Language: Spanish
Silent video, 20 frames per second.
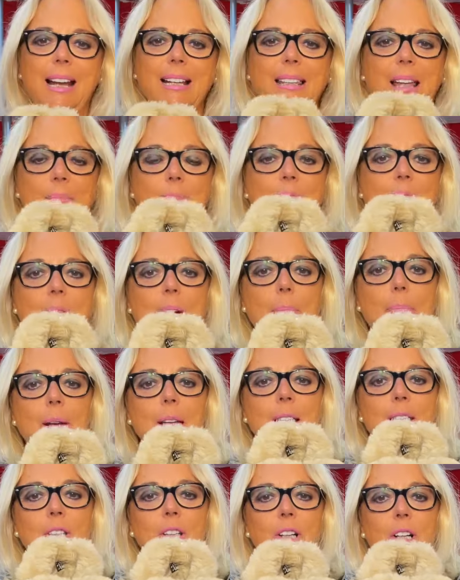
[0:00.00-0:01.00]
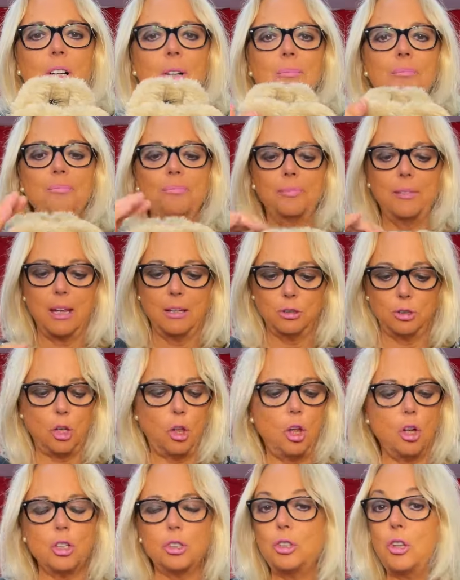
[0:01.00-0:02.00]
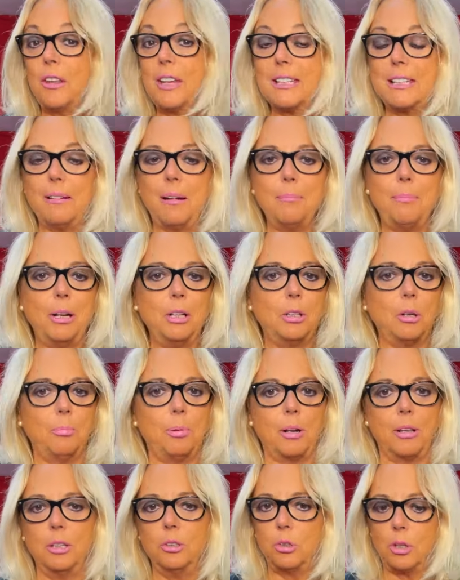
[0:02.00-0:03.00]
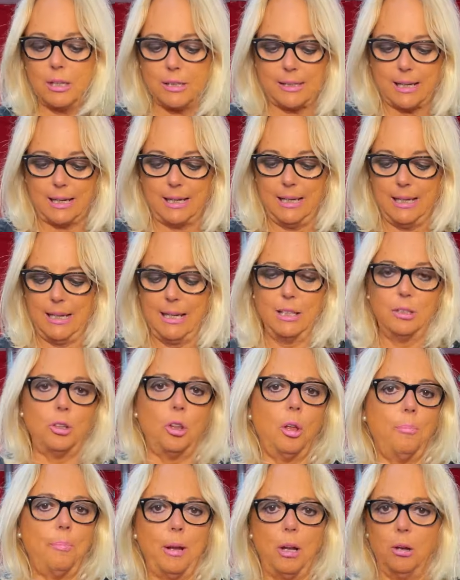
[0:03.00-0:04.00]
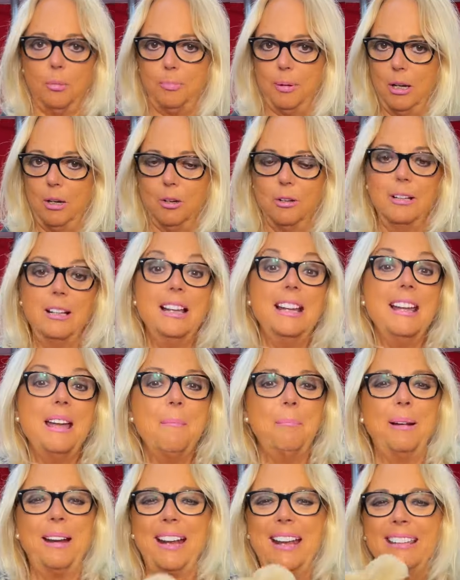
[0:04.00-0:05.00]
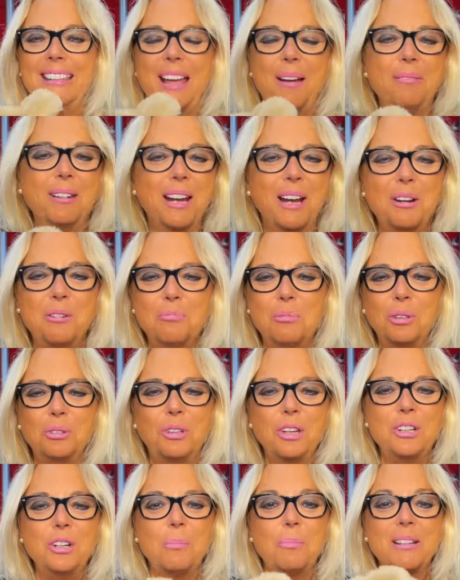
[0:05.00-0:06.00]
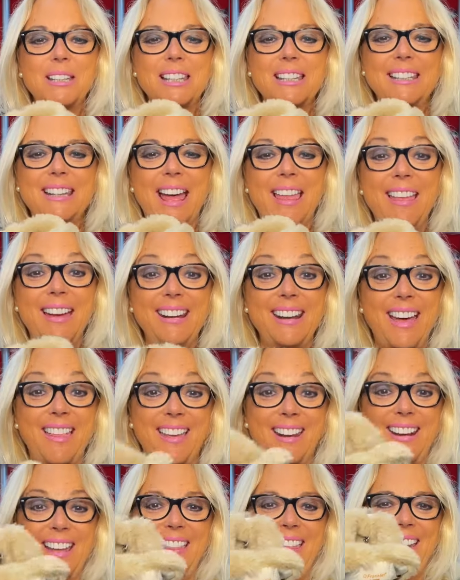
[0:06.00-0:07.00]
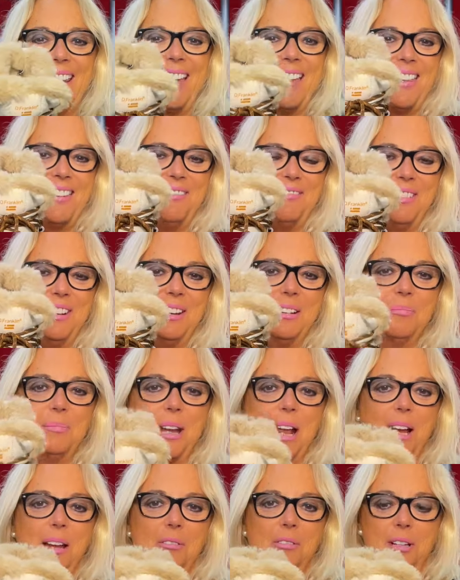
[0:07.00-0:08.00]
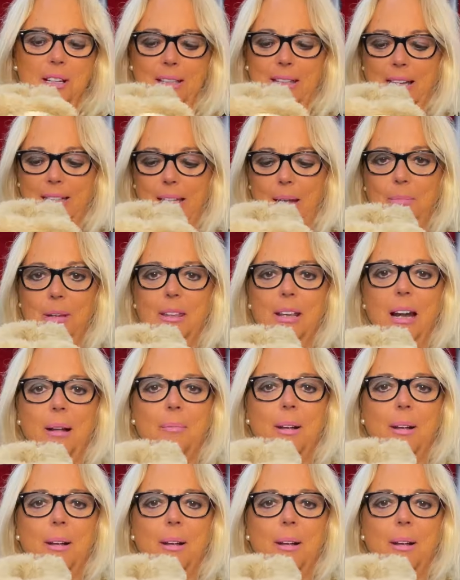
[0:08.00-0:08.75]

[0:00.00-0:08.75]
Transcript: que también lleva pelito. Todo, todos llevan pelito por dentro hasta aquí, ¿eh? Todo pelo, pelo para que te abriguen un montón y no pases nada, nada, nada, nada de frío. Mira qué bonita. También de la